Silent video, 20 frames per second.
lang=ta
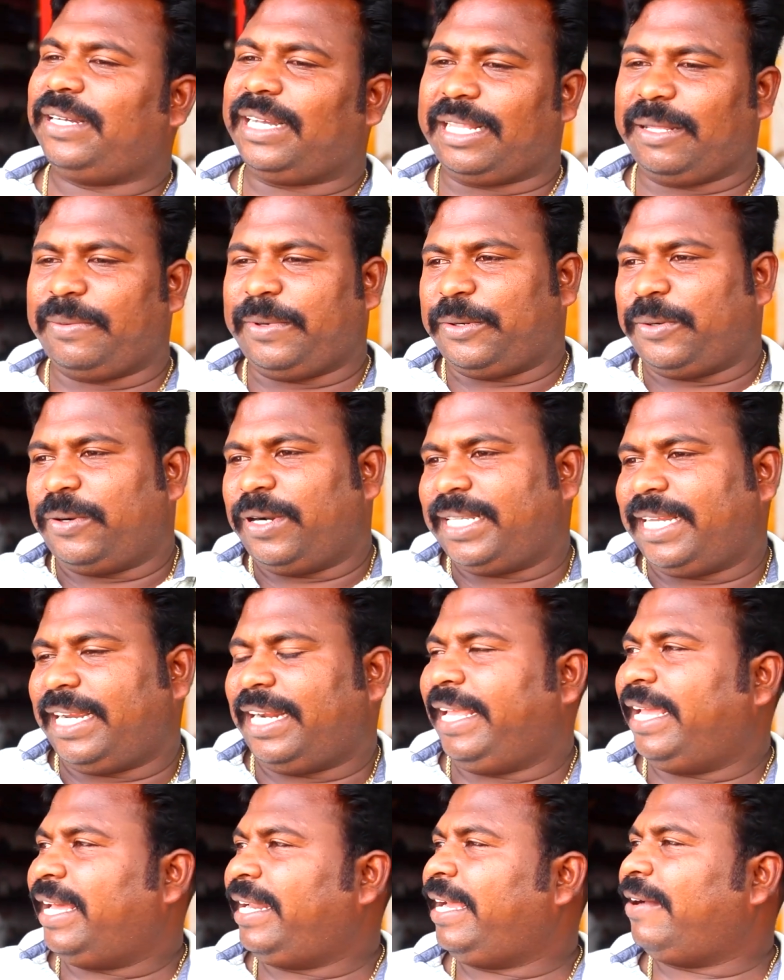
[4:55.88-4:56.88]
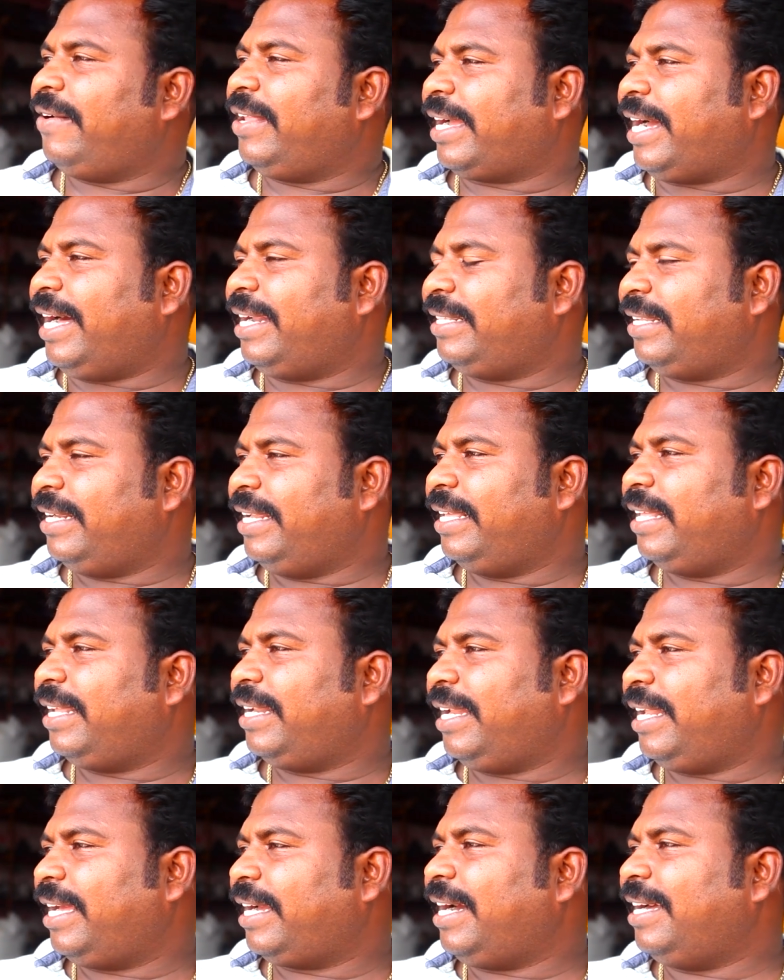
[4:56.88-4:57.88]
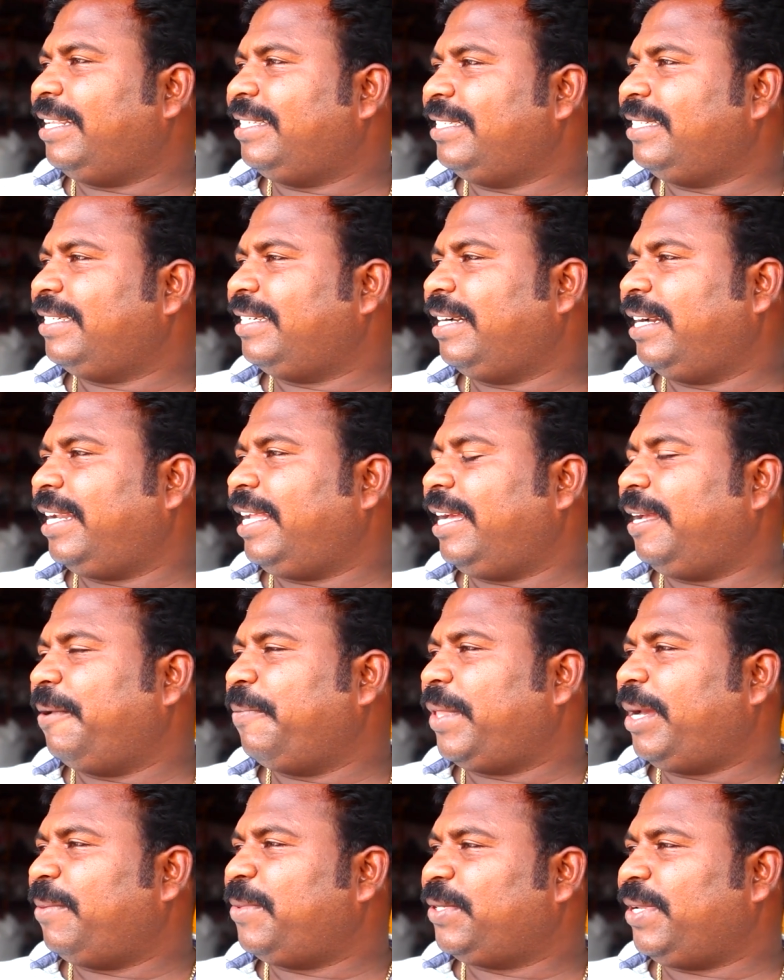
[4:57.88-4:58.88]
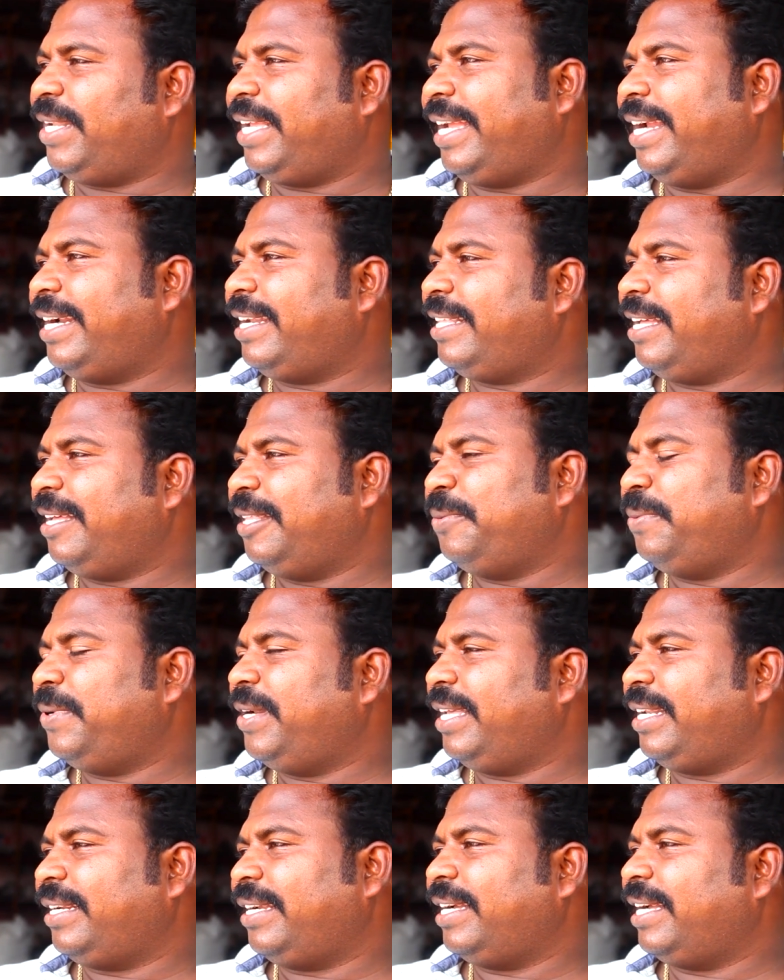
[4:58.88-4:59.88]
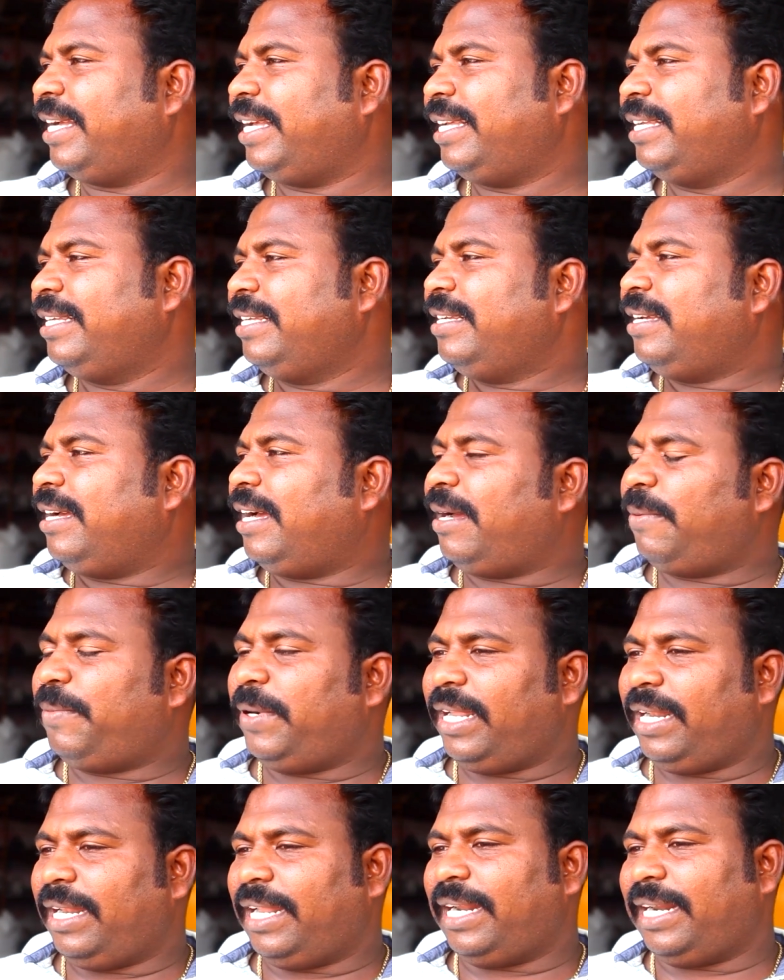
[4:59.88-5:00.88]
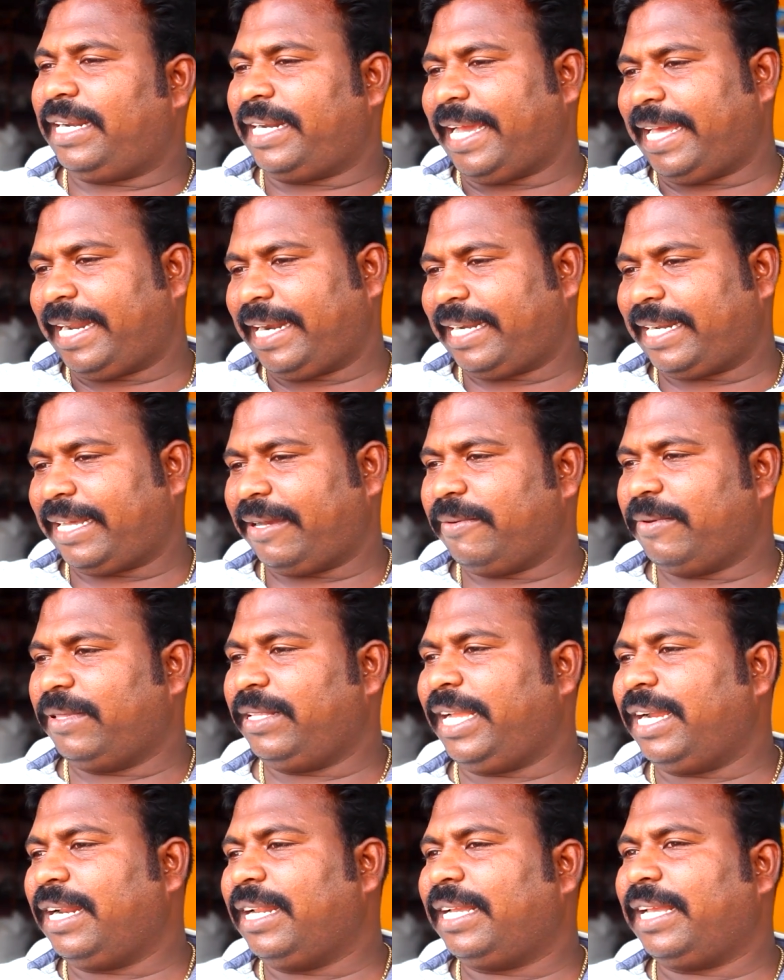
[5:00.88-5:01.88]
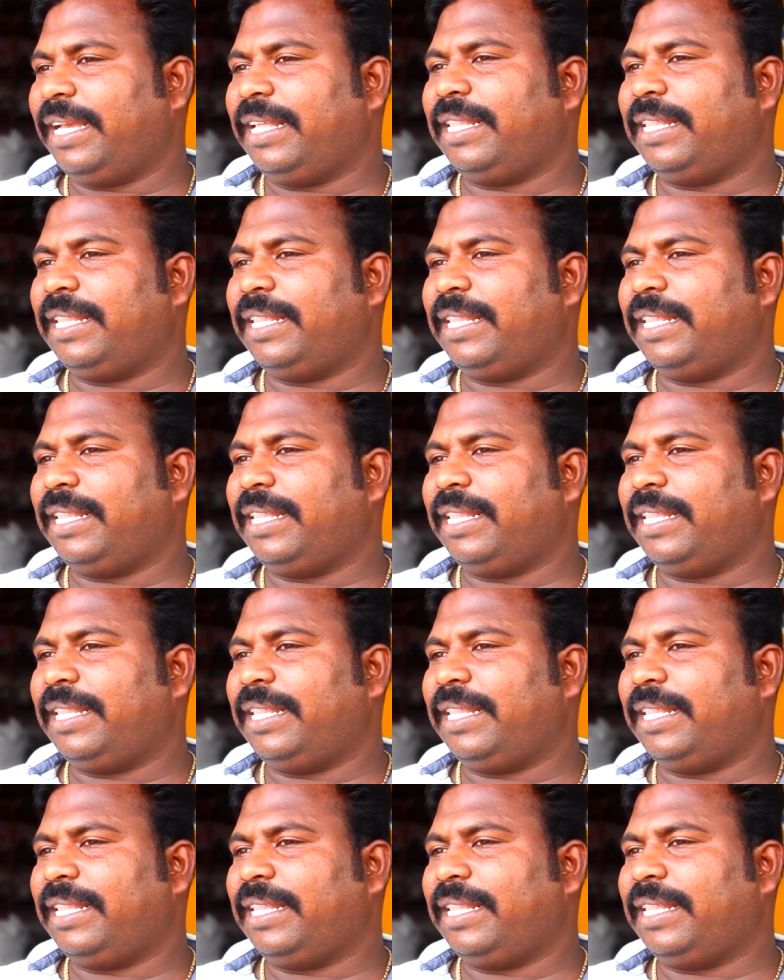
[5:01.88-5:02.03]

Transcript: அதே மாதிரி உங்கள் சைடு ஏரியாவில் காற்று அடிக்கிறா நல்லா காற்று இருக்குங்களா அப்படின்னு சொல்லி கேட்டு தான் இது பண்ணியிருக்காங்க அப்படி இல்லை டைரெக்டாக வந்து எங்களுக்கு